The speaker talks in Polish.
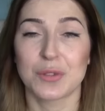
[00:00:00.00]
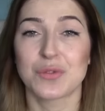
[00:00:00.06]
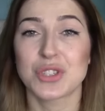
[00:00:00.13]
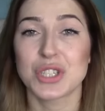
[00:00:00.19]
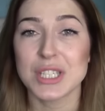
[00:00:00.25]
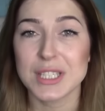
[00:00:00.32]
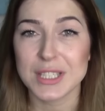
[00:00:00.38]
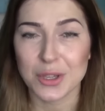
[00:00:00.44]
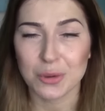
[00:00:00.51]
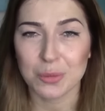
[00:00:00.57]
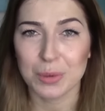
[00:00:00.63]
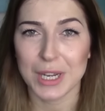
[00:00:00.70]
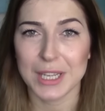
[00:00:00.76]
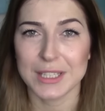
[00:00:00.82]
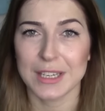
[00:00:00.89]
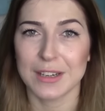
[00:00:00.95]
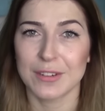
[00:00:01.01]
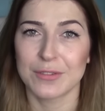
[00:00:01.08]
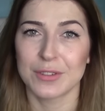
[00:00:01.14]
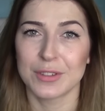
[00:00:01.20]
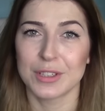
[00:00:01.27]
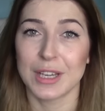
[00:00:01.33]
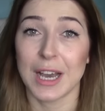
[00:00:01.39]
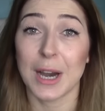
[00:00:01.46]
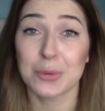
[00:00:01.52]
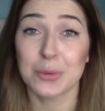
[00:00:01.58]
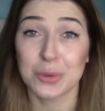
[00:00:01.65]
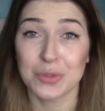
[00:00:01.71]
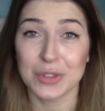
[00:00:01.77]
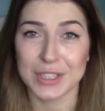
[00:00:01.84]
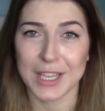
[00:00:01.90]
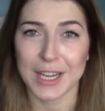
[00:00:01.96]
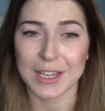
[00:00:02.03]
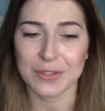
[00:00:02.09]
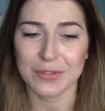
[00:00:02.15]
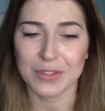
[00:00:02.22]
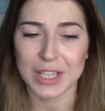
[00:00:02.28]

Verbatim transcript: wszystkie ubrania w outfitach,